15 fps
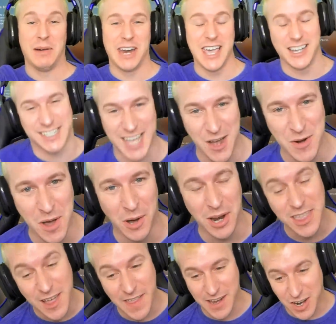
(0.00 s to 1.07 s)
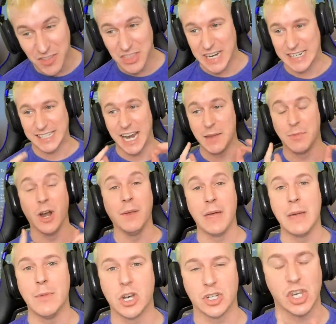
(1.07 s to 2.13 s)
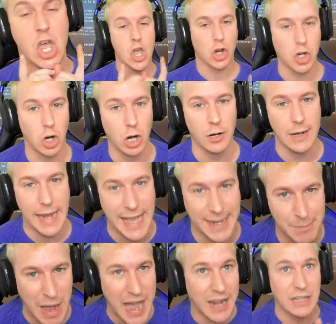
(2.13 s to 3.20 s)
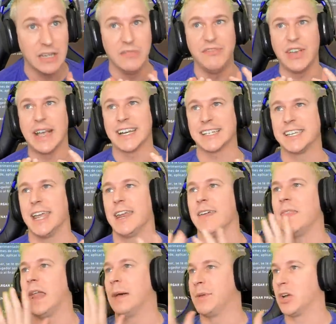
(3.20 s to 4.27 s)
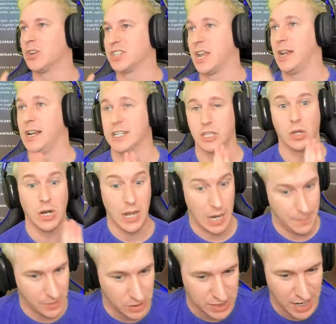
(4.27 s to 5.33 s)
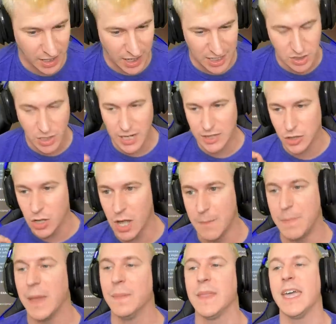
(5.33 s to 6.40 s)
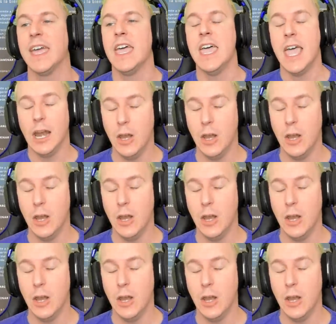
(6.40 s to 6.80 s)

Bienvenidos a un nuevo vídeo de Counter-Strike. Volvemos con la magnífica serie de la mejor serie de la historia, la peor serie de la historia. Todo depende